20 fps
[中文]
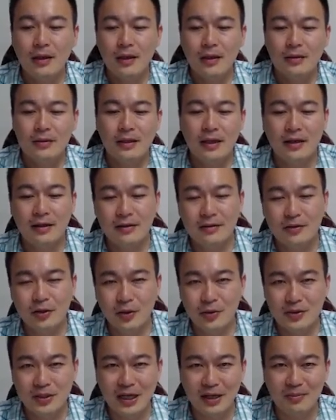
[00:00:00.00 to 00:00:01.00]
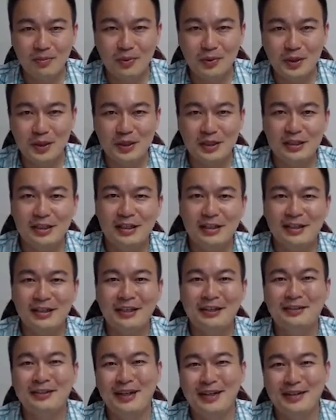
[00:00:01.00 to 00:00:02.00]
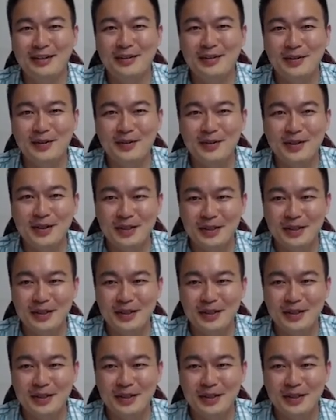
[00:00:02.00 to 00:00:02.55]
那通常不是一些天然的东西。